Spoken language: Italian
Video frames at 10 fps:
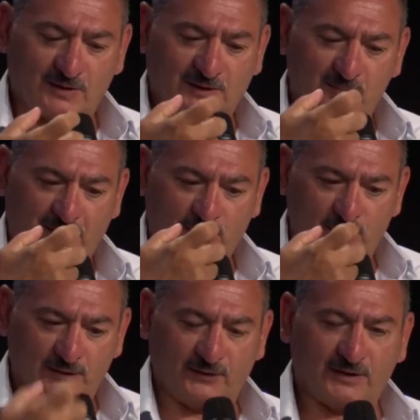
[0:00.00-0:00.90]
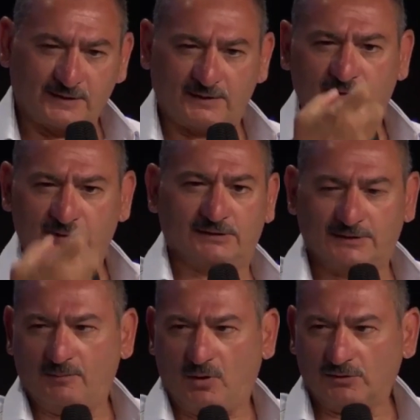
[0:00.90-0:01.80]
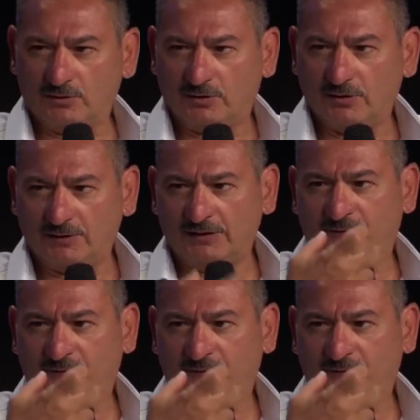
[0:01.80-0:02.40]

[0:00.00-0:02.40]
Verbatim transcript: questa impersonificazione del demonio.